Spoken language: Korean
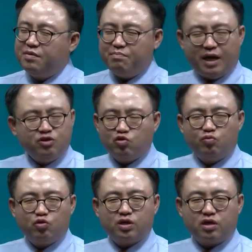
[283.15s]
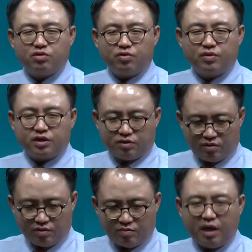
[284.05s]
만족 못하는 경우가
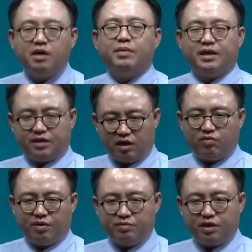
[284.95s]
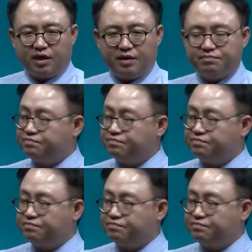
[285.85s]
정말 많다고 합니다.